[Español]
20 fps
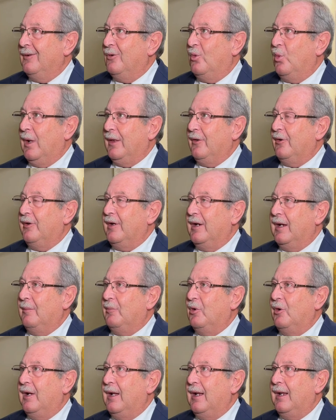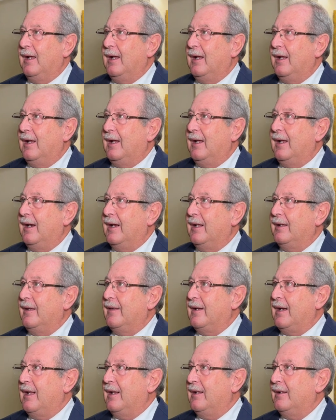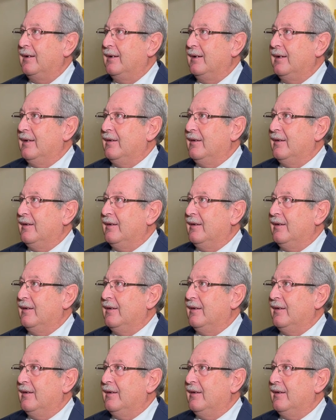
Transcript: Cuando llegamos a la, catedral,